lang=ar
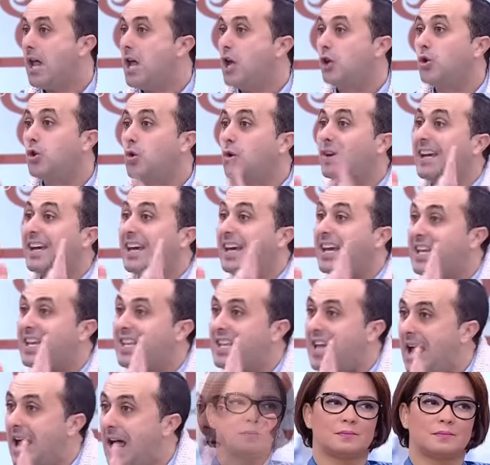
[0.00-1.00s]
دونك
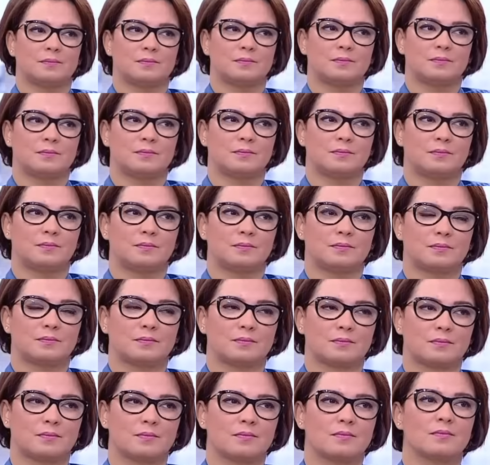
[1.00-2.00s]
غذاء من ناحيه
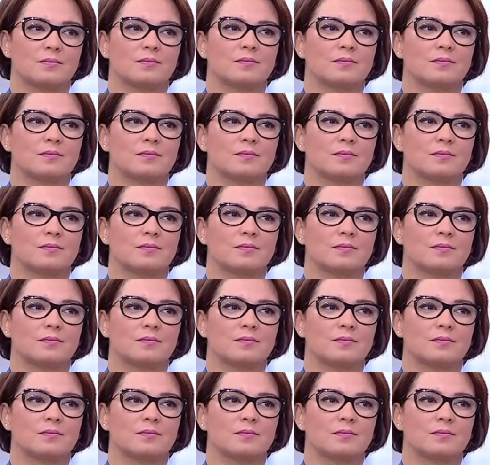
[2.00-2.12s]
الطاقه